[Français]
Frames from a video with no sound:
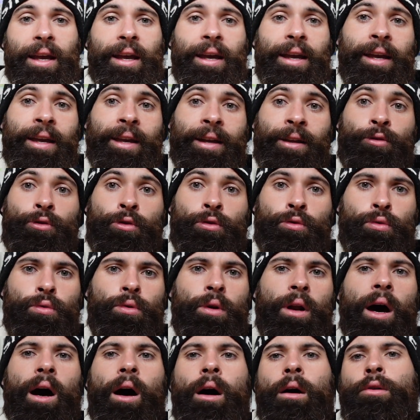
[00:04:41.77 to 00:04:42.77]
Et du coup
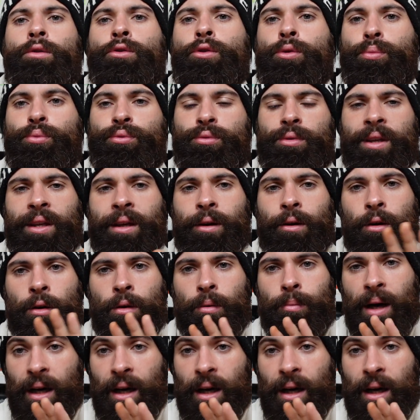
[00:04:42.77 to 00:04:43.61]
là, depuis euh,